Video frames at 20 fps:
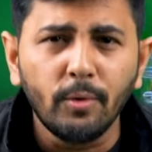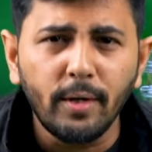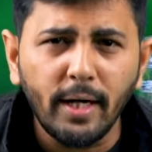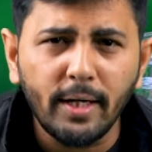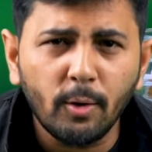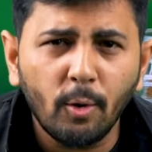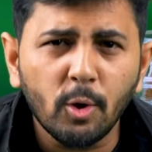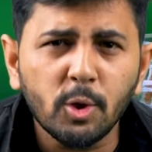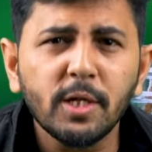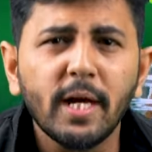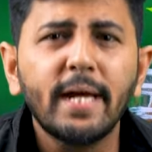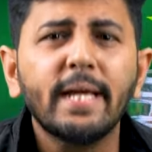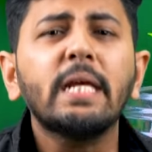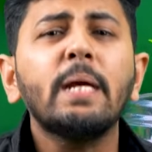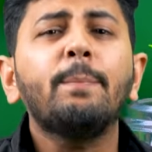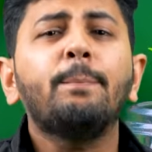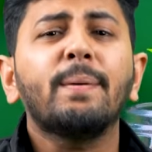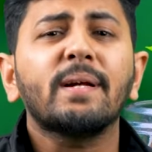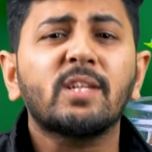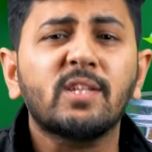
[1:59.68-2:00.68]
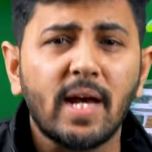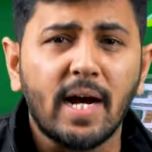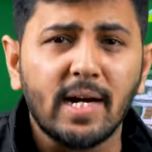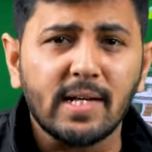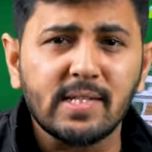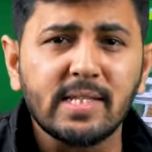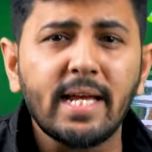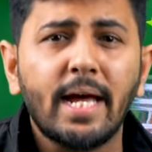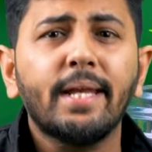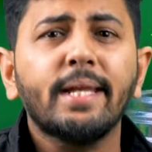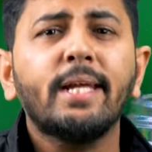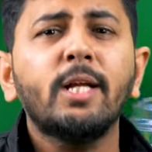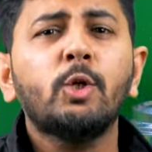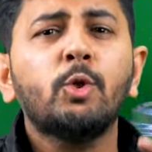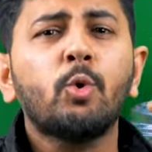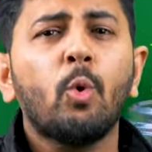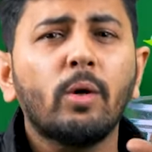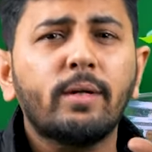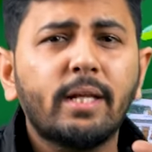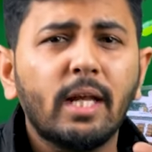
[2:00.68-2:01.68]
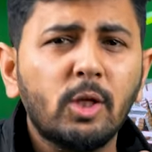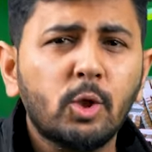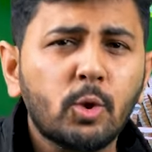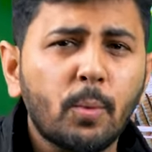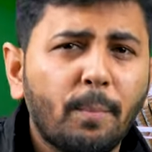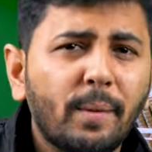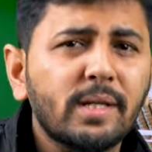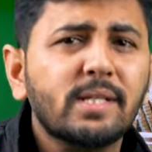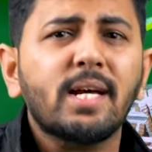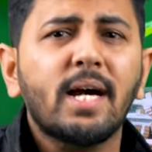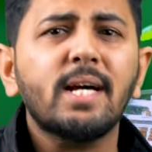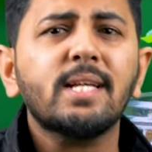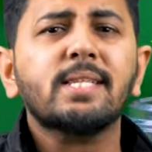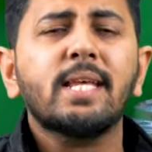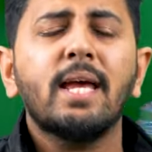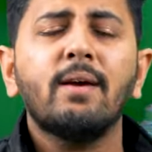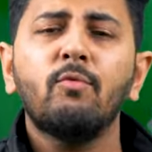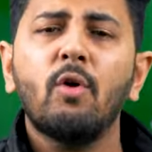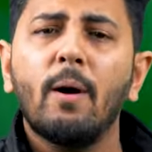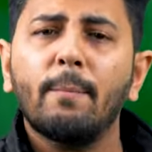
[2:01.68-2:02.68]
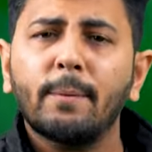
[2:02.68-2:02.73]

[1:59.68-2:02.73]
यूनिट हो जाएगी पचास यानी कि टोटल जो पचास है वो